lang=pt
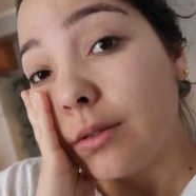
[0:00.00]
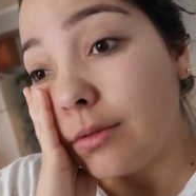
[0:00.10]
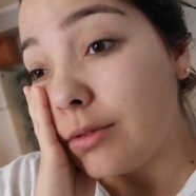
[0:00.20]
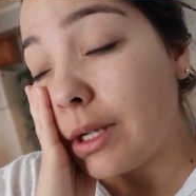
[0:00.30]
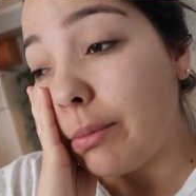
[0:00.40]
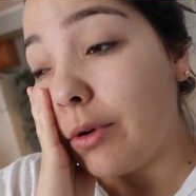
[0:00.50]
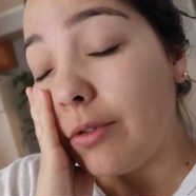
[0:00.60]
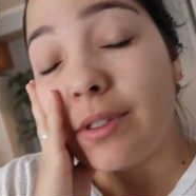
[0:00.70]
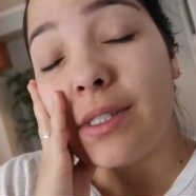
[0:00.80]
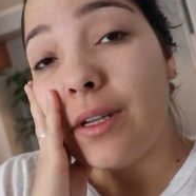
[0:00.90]
Não sabia o
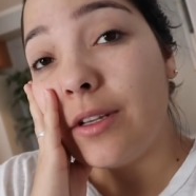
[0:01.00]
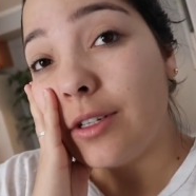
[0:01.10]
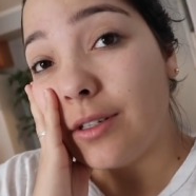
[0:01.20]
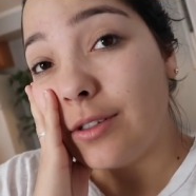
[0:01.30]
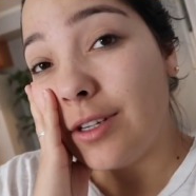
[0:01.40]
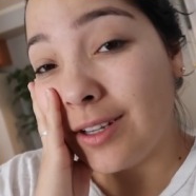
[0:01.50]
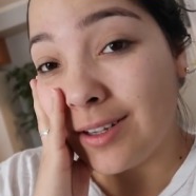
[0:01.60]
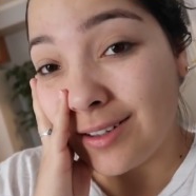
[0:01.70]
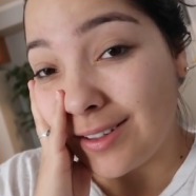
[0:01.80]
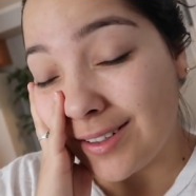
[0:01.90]
que fazer, gente.
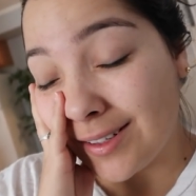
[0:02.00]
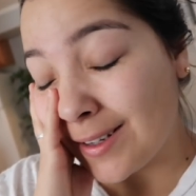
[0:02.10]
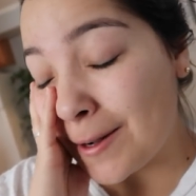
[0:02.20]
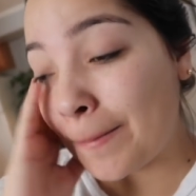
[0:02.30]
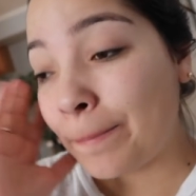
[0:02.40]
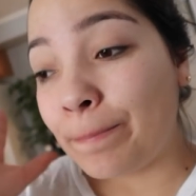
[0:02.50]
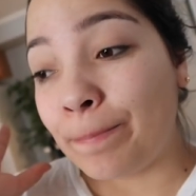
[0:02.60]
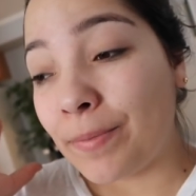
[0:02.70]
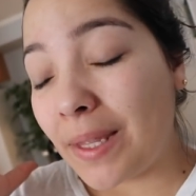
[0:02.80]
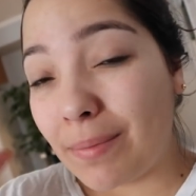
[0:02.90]

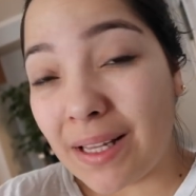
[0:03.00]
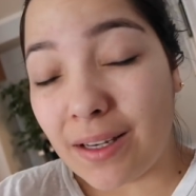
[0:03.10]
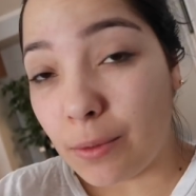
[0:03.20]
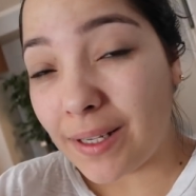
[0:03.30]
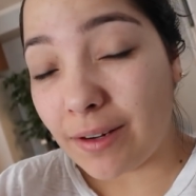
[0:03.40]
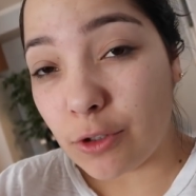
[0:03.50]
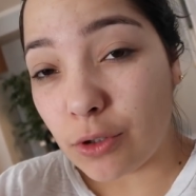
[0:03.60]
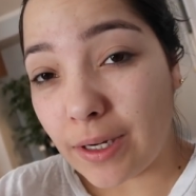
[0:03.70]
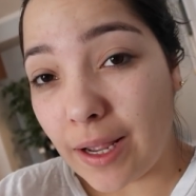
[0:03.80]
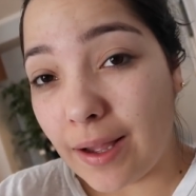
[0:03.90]
Melanie parava de
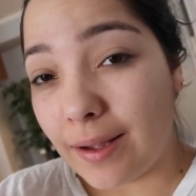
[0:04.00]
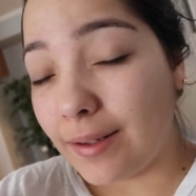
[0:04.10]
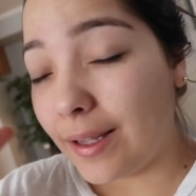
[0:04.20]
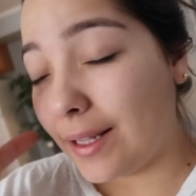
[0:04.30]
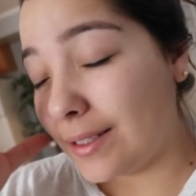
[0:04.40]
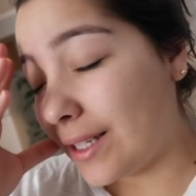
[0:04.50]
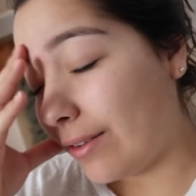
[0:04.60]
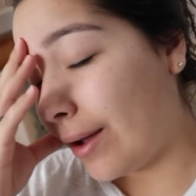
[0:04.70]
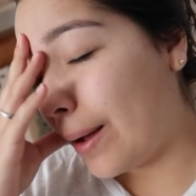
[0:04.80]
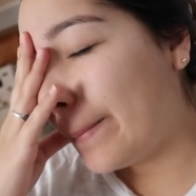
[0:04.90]
chorar, ela
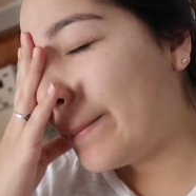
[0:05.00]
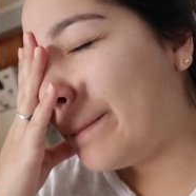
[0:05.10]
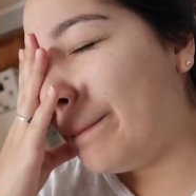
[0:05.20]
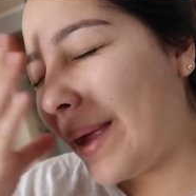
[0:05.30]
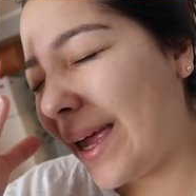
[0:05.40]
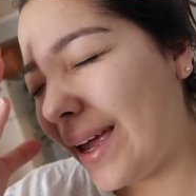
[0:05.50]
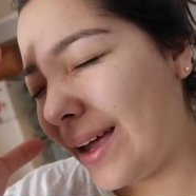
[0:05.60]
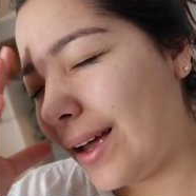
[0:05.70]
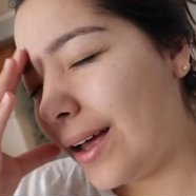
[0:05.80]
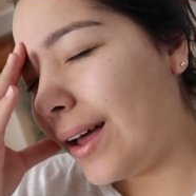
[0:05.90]
estava
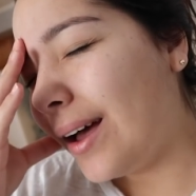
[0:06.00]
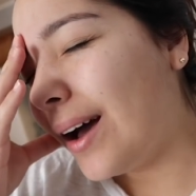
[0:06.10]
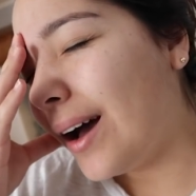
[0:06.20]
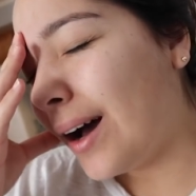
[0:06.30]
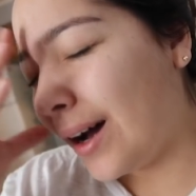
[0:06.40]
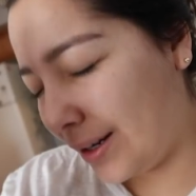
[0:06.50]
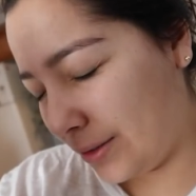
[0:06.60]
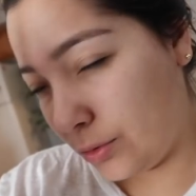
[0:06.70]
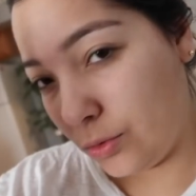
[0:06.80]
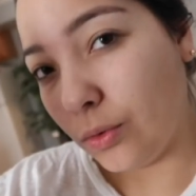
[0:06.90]

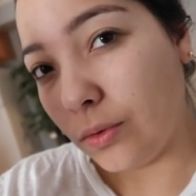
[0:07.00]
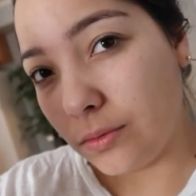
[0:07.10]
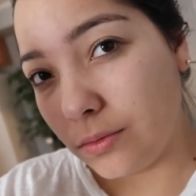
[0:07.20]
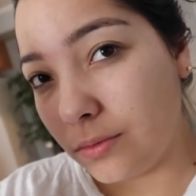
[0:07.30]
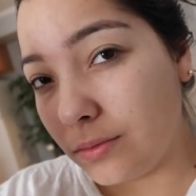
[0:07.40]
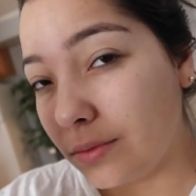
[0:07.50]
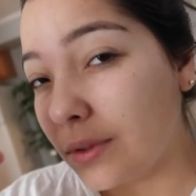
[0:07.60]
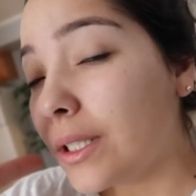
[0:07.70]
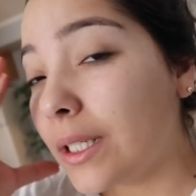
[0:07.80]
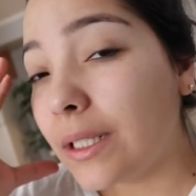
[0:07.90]
berrando.
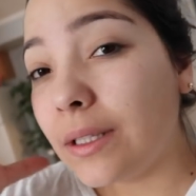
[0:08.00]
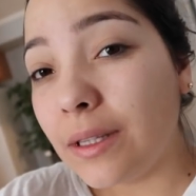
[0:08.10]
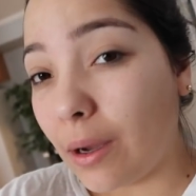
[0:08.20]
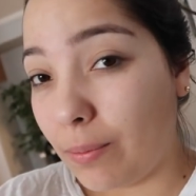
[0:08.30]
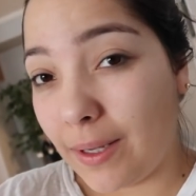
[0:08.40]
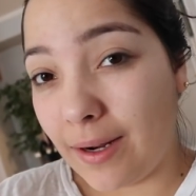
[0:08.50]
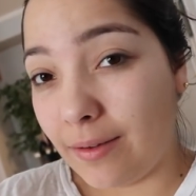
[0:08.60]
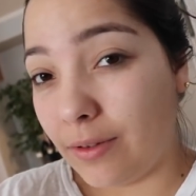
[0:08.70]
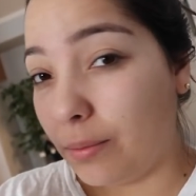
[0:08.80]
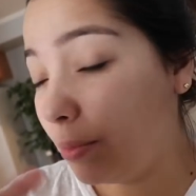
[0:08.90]
Não parava